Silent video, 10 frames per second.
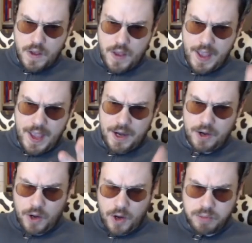E
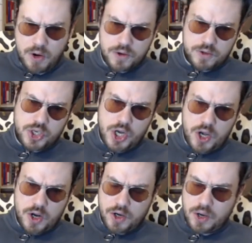allora
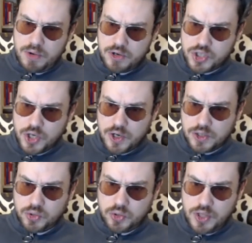buongiorno, buongiorno
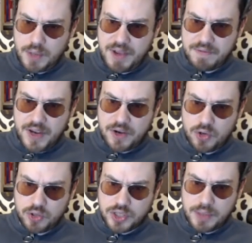a tutti e
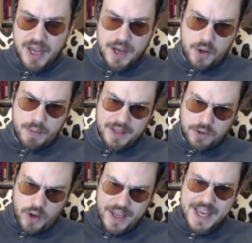benvenuti, mi
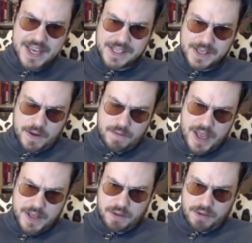raccomando
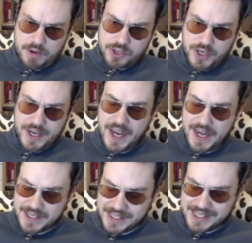iscrivetevi a questo
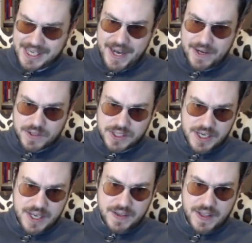canale se non
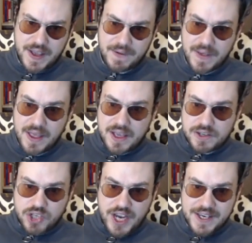siete
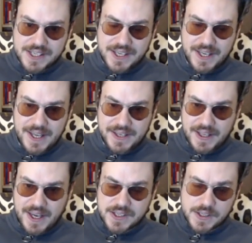già
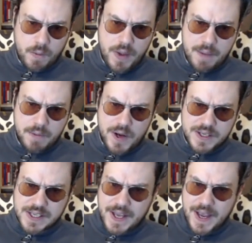iscritti che seguiamo la
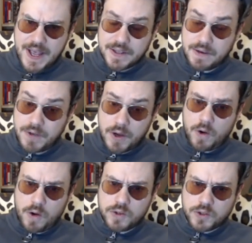Serie A del
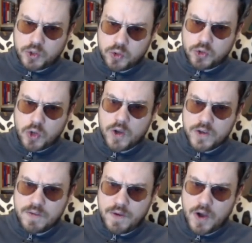Verona, oltretutto
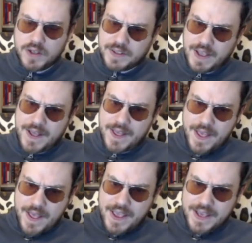ogni volta
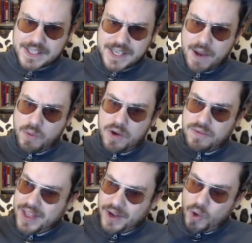che seguo il
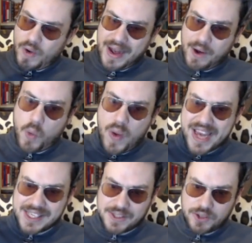Verona
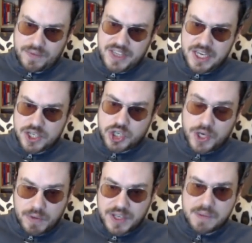questo
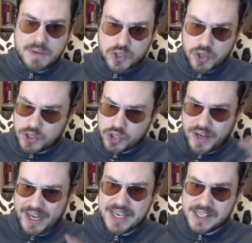vince, quindi a maggior
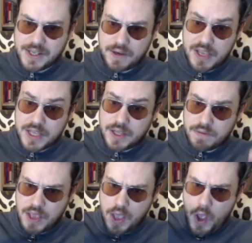ragione
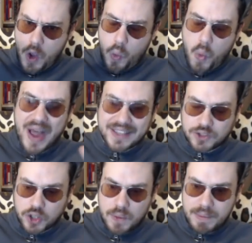iscrivetevi,
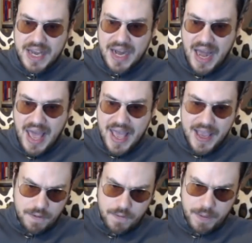4000
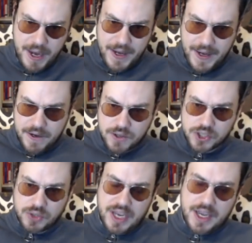like, va bene che non
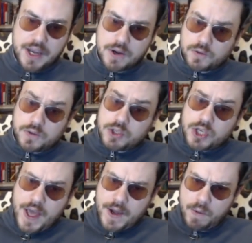sto neanche a
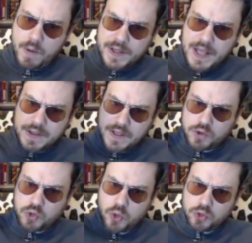conteggiare,
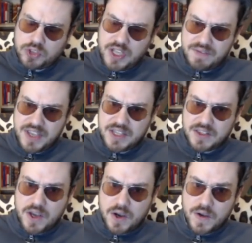guardate tutti i
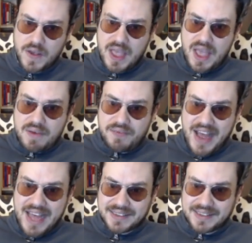video
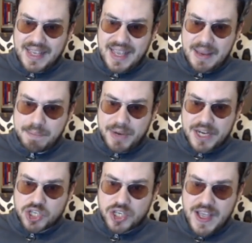fatti in
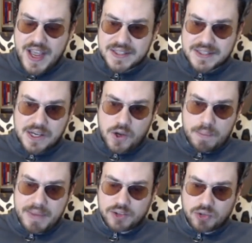precedenza, il
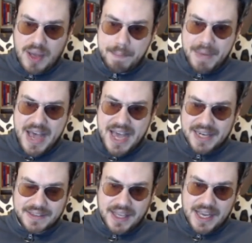commento alle
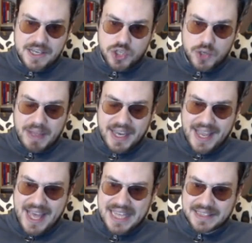parte,
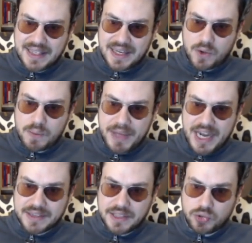calciomercati,
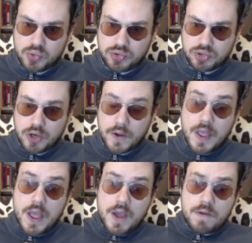recuperate tutto
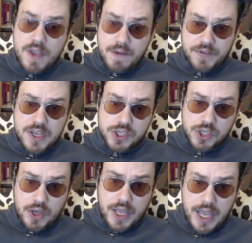vi
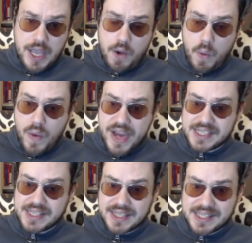avviso che
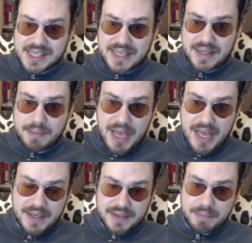questa
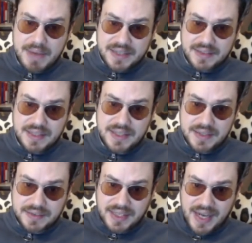settimana, da
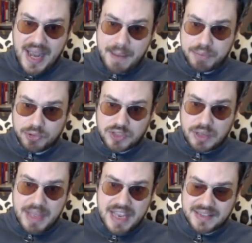martedì, tre
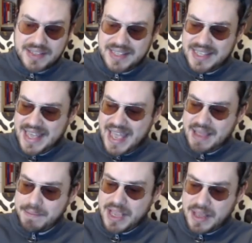appuntamenti di
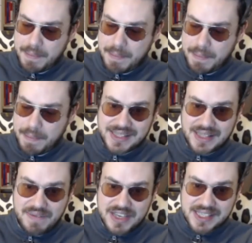gaming pest
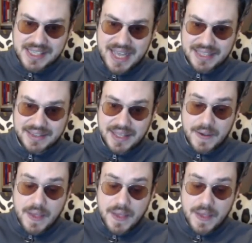devastante